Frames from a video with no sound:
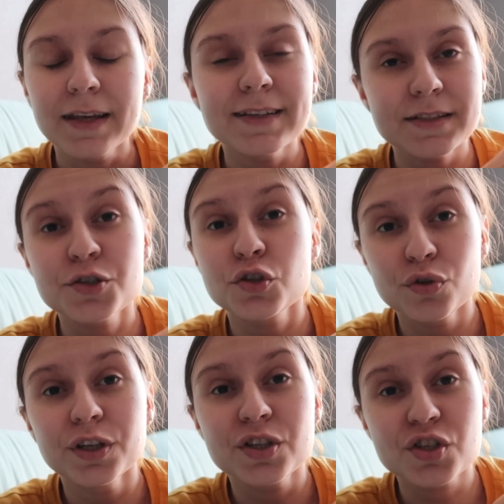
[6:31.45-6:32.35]
И если
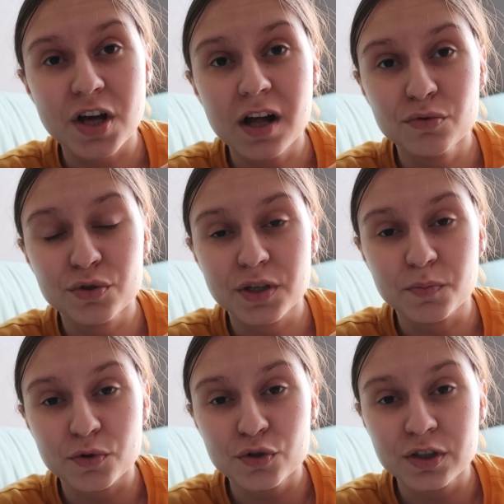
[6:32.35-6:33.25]
что, я не жалуюсь, я
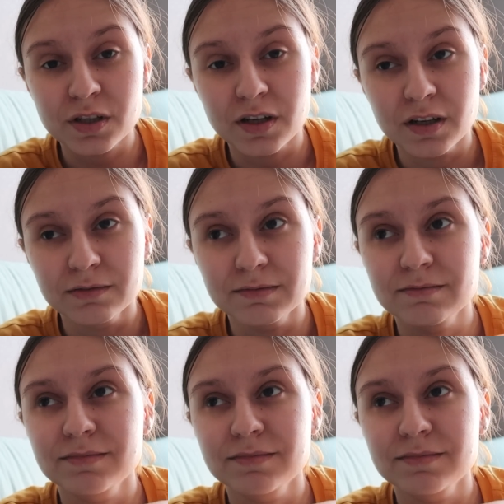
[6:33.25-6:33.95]
просто